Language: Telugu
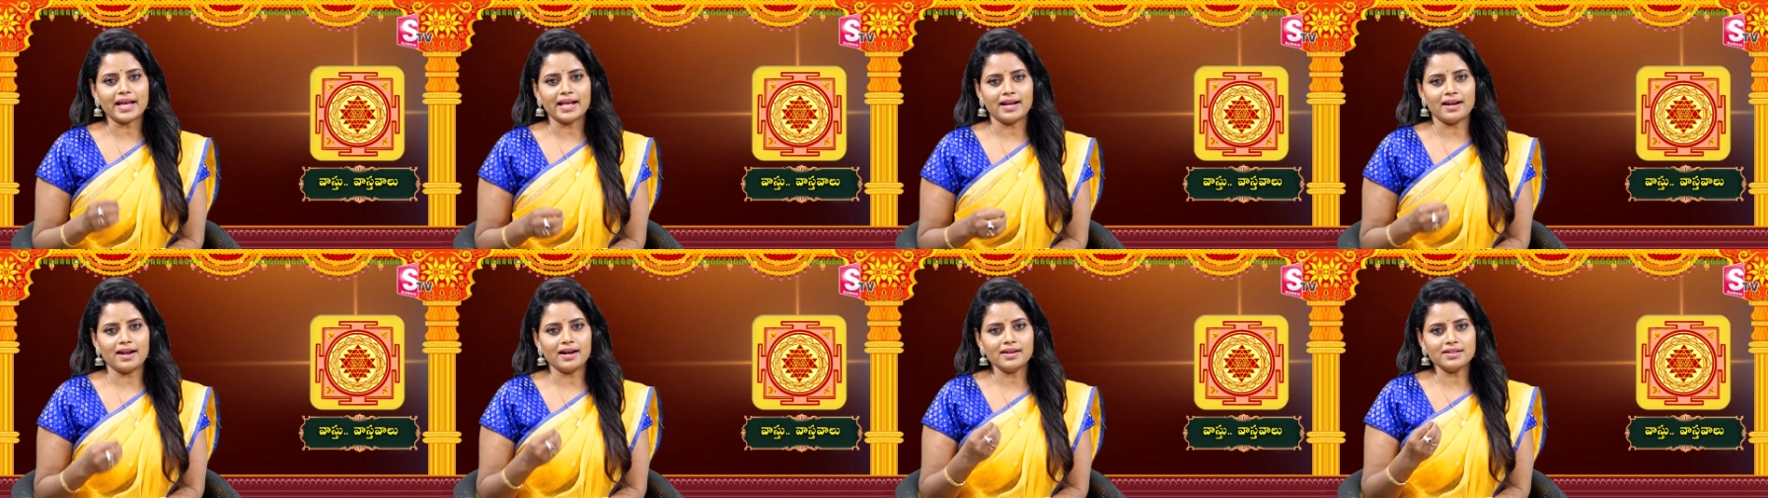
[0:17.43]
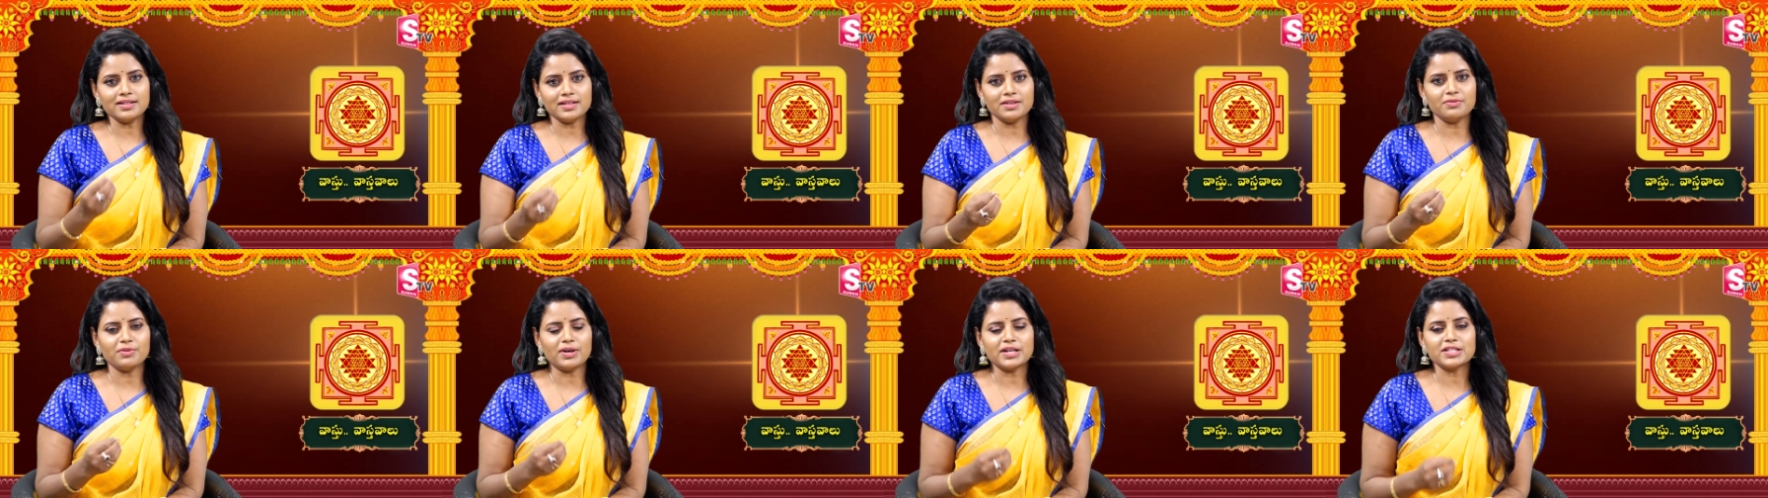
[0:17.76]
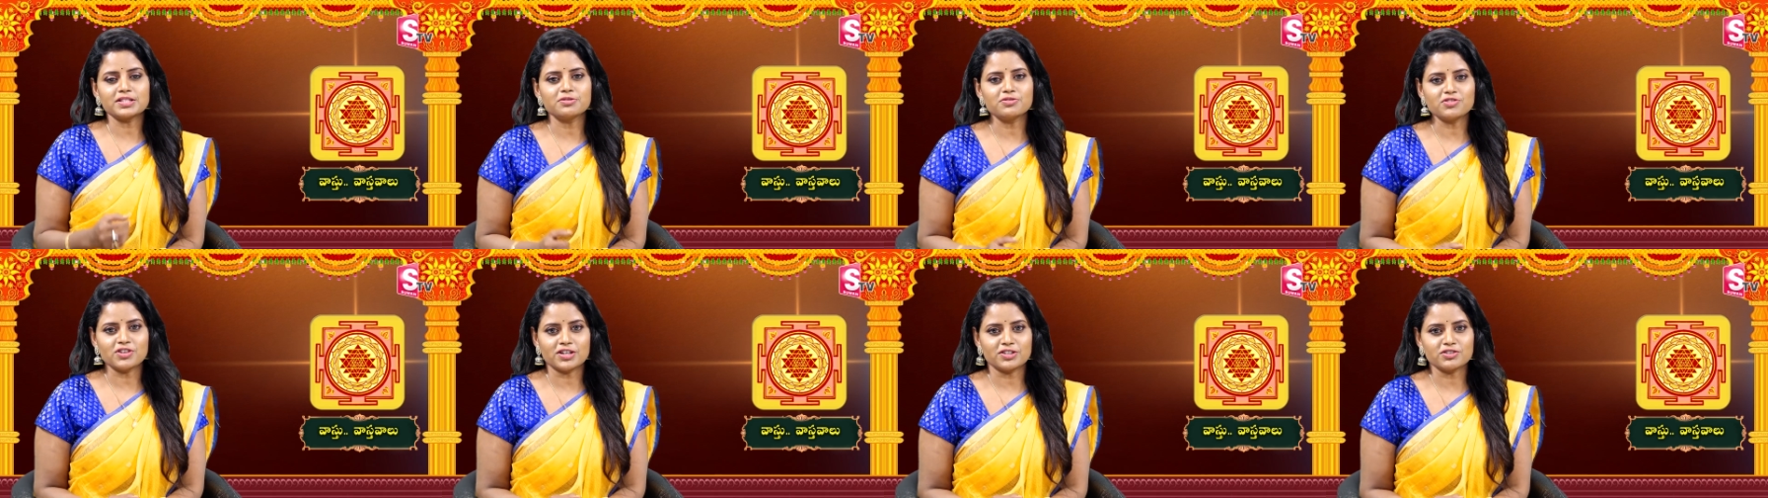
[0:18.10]
ఎలాంటి
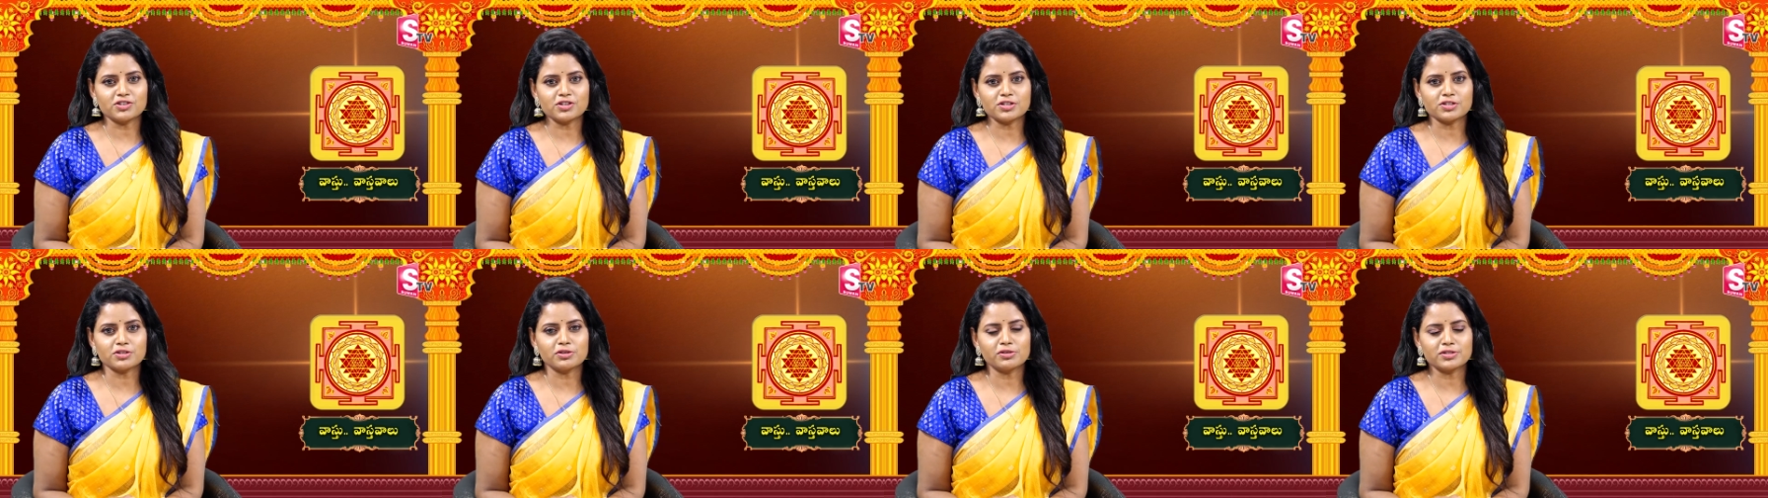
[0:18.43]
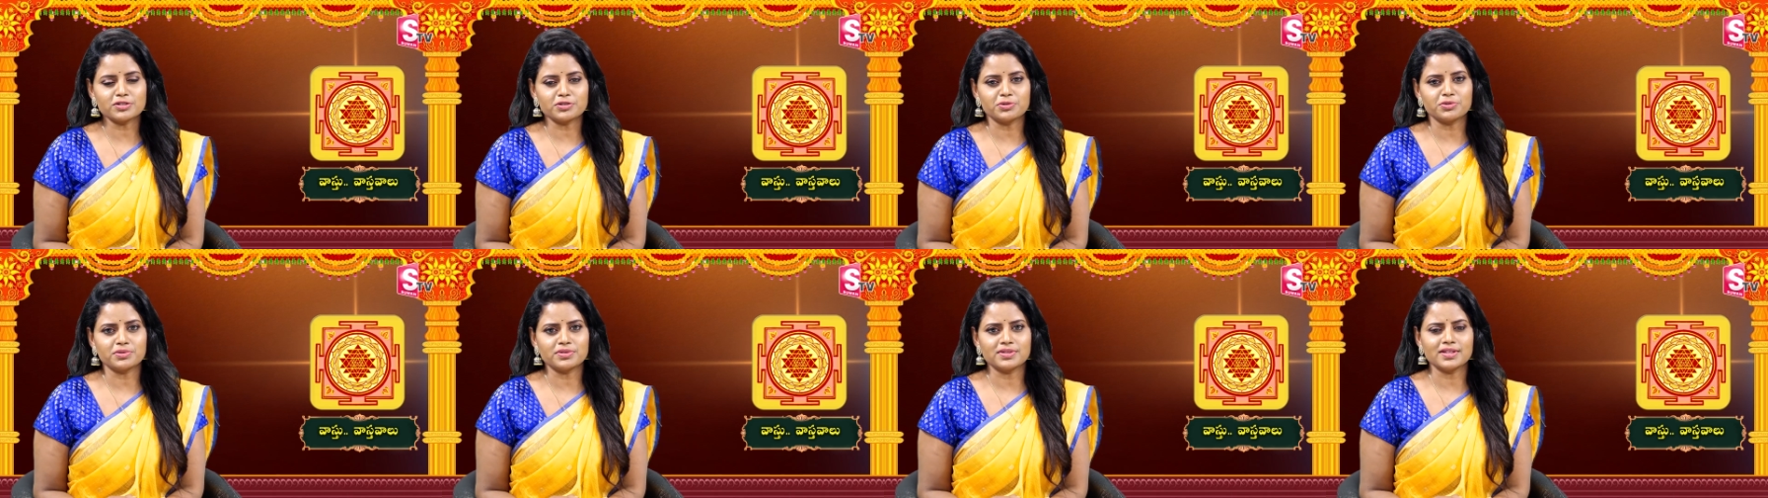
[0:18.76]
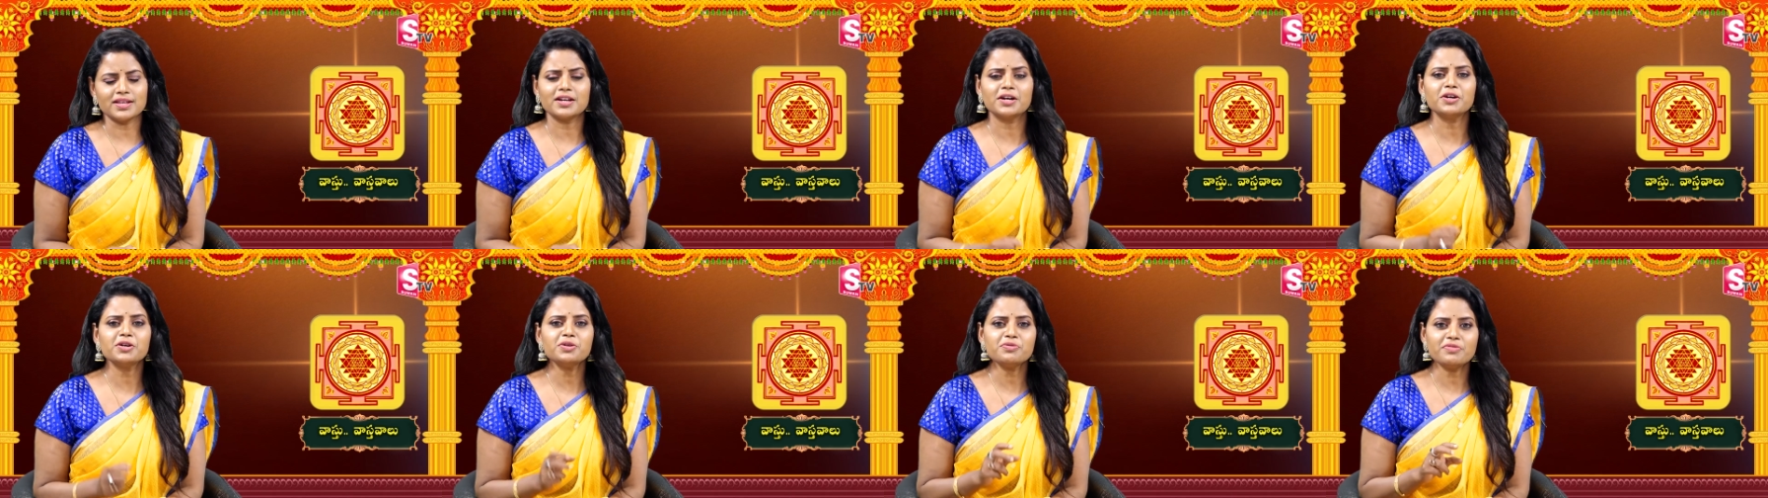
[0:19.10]
వాస్తుని చెక్ చేసుకోవాల్సి ఉంటుంది
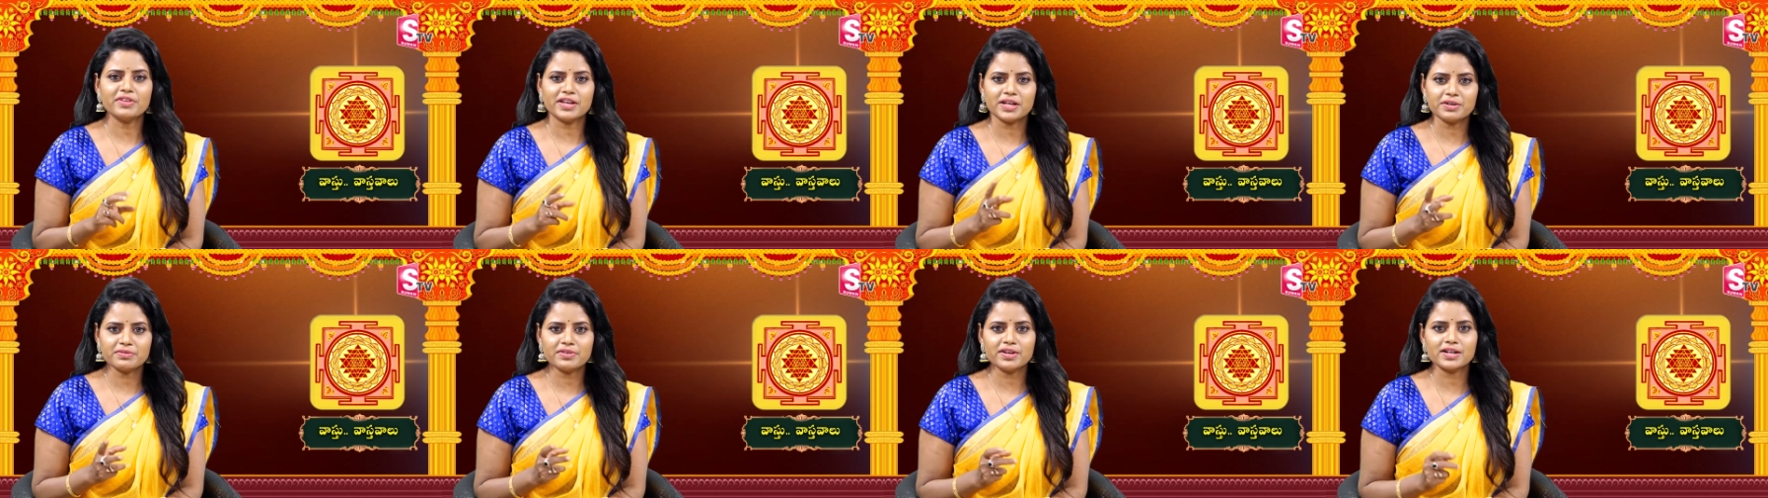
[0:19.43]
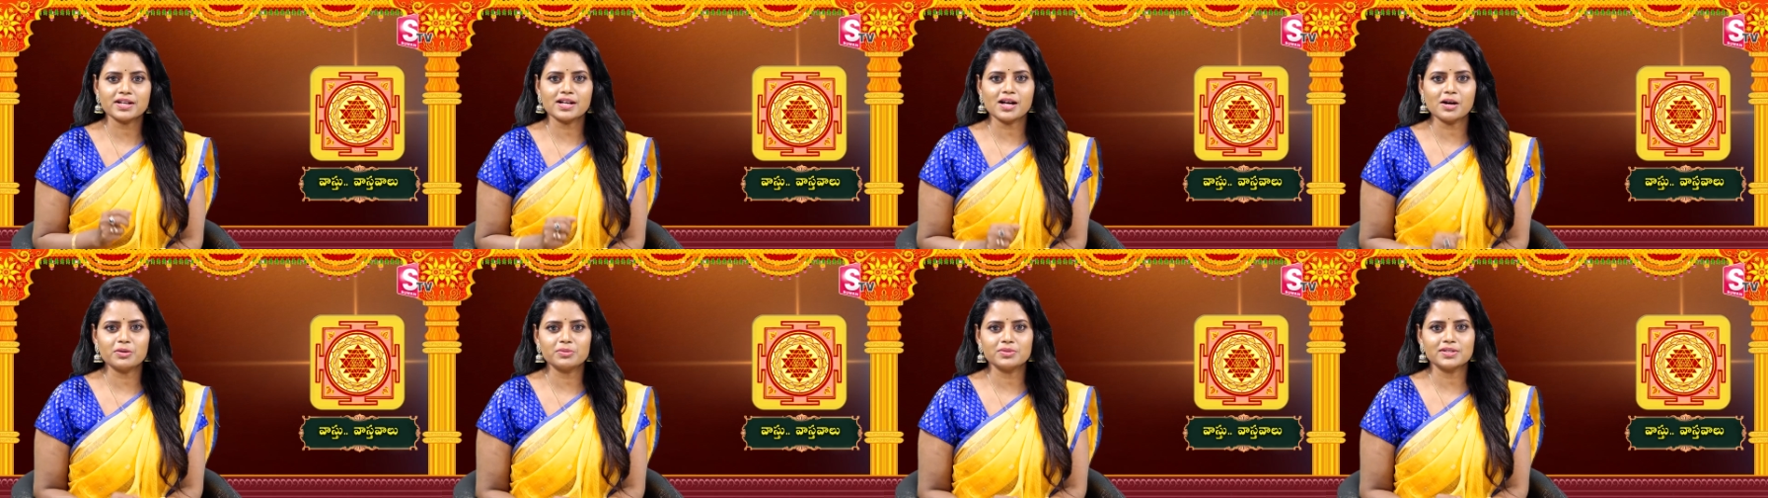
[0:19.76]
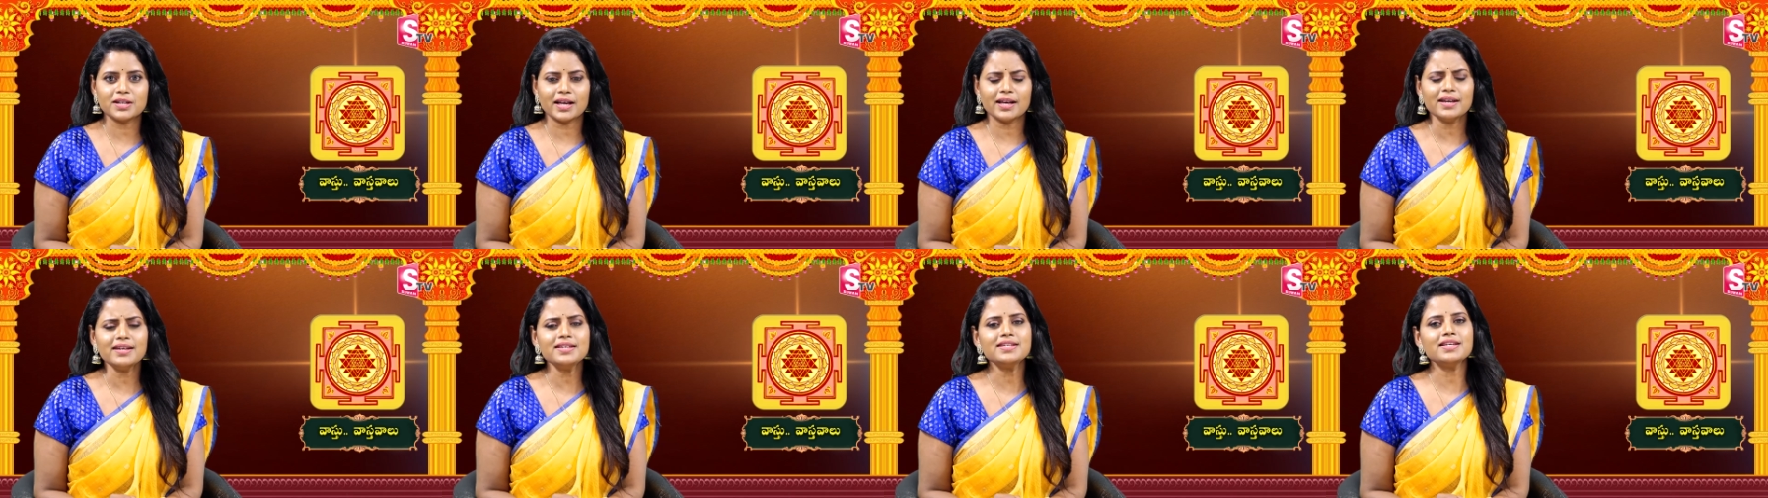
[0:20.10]
రెండు వేరువేరుగా
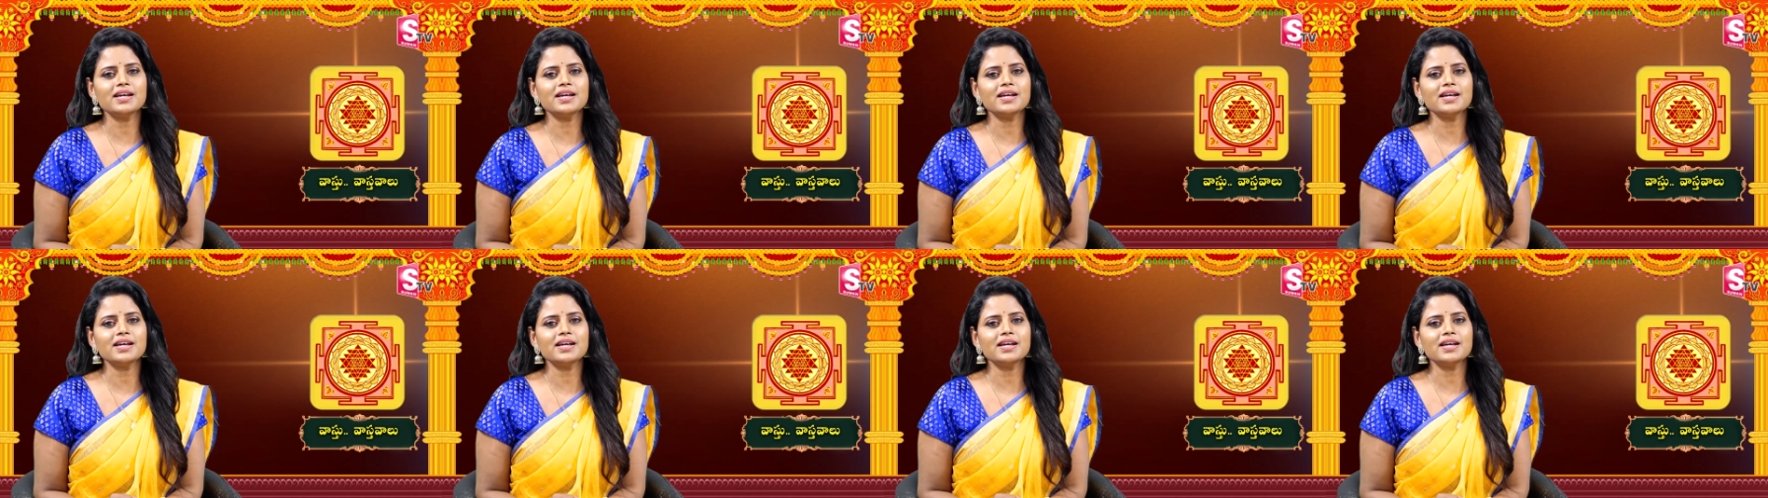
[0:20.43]
ఉంటాయా